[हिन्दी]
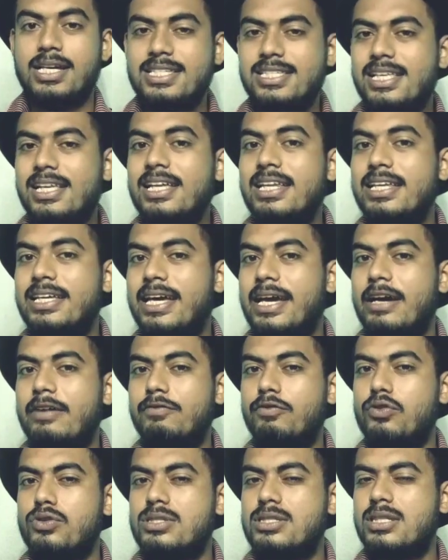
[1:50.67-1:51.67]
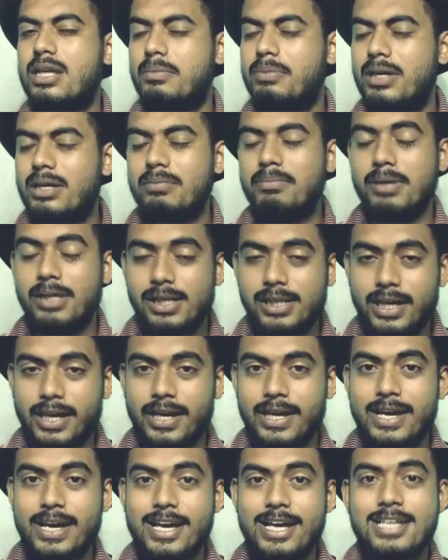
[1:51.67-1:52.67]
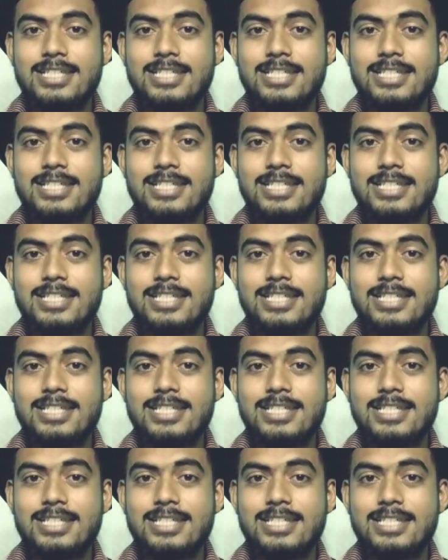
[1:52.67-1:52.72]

इसीलिए वो सभी मिलके